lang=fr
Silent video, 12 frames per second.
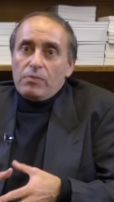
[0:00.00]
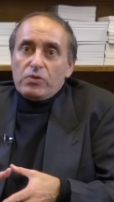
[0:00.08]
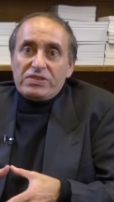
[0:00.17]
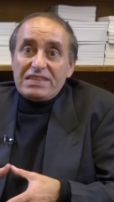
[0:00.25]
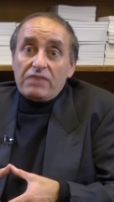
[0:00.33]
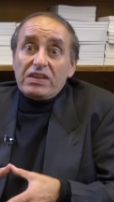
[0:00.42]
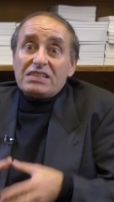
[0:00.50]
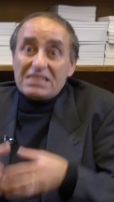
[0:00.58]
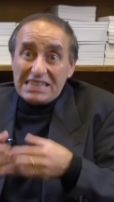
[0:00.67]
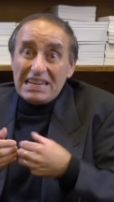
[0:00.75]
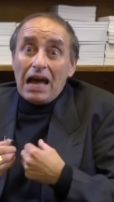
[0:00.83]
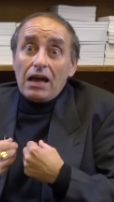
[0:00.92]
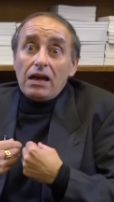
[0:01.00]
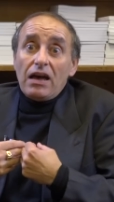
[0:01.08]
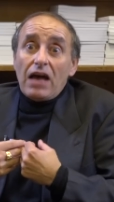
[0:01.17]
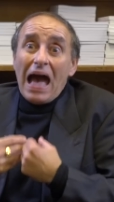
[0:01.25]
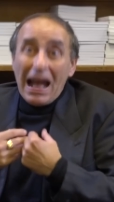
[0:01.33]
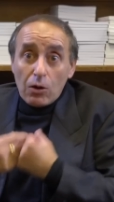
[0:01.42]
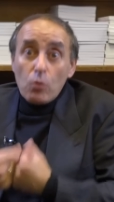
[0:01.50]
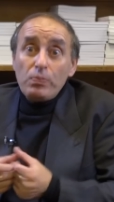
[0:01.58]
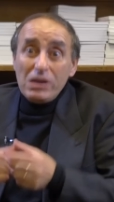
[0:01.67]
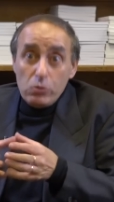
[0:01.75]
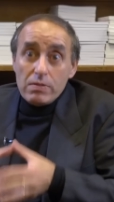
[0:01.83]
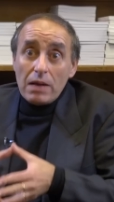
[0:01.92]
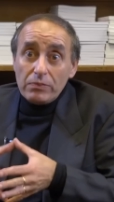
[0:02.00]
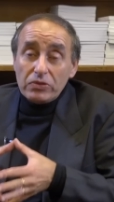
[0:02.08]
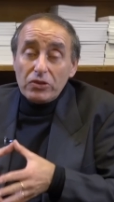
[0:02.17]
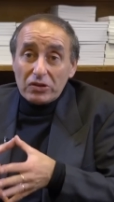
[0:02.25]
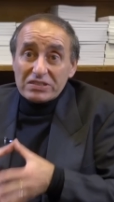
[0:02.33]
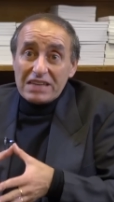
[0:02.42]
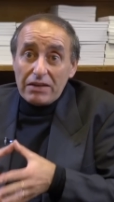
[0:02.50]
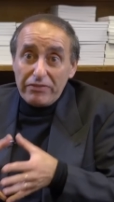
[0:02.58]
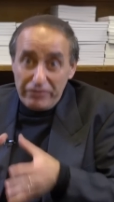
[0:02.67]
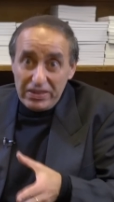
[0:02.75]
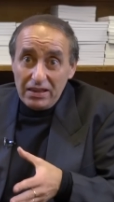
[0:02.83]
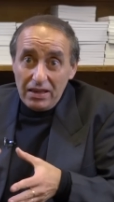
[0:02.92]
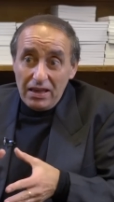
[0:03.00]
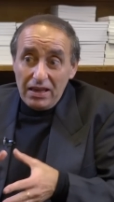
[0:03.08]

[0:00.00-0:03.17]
mais aussi avec ce qu'il a accompli lui-même dans sa vie,